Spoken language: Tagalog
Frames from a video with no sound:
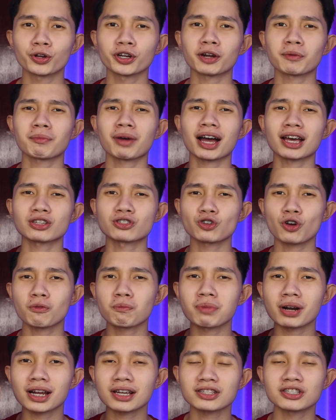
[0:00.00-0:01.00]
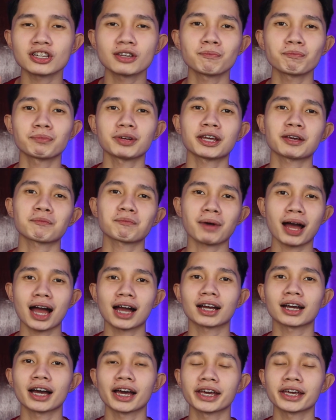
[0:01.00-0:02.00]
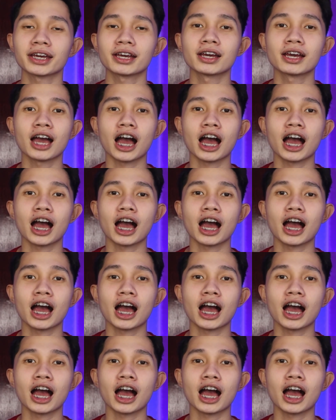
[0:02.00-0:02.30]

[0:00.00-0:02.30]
ng mga sobrang simpleng bagay